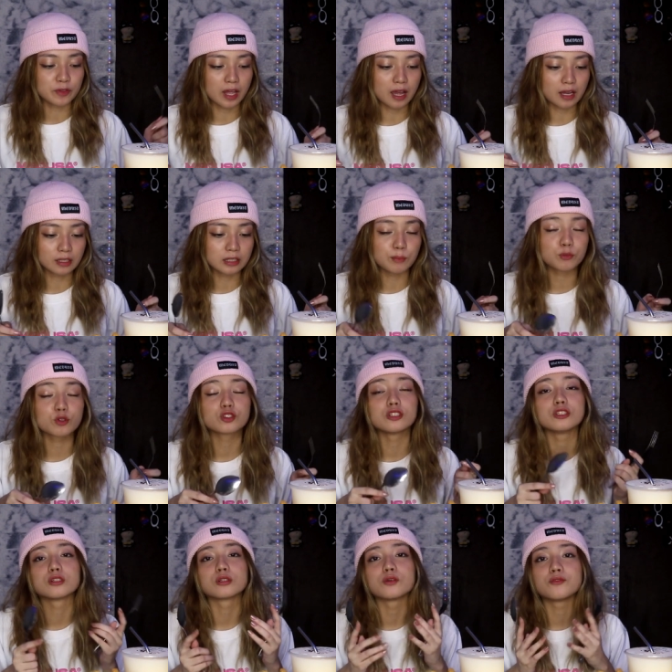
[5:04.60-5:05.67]
na
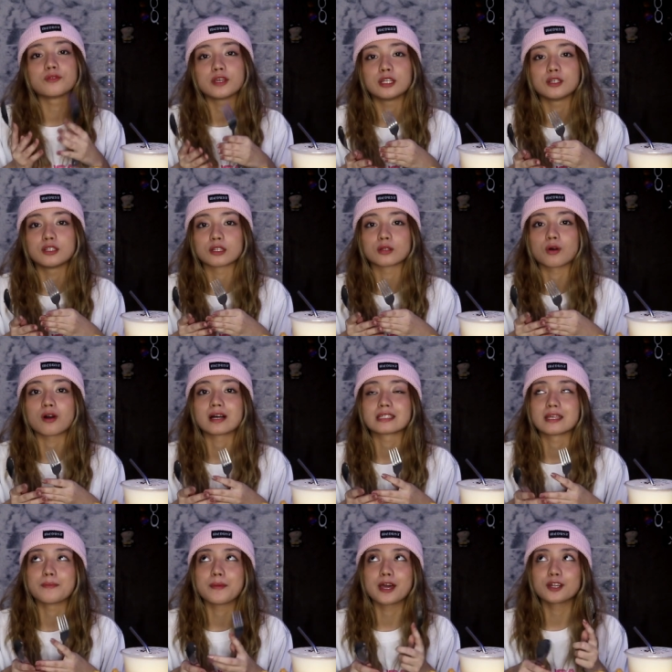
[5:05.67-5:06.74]
tapusin nyo tong video na to
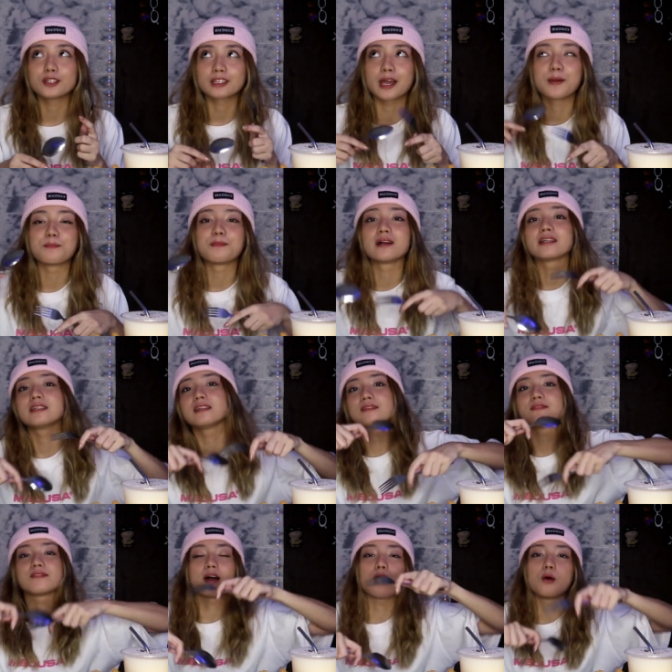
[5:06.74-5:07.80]
kasi meron tayong
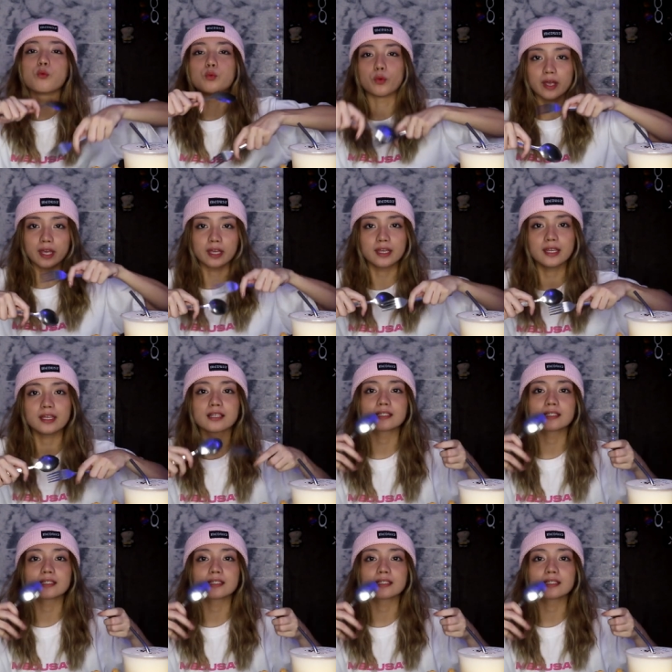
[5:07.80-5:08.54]
pag-giveaway.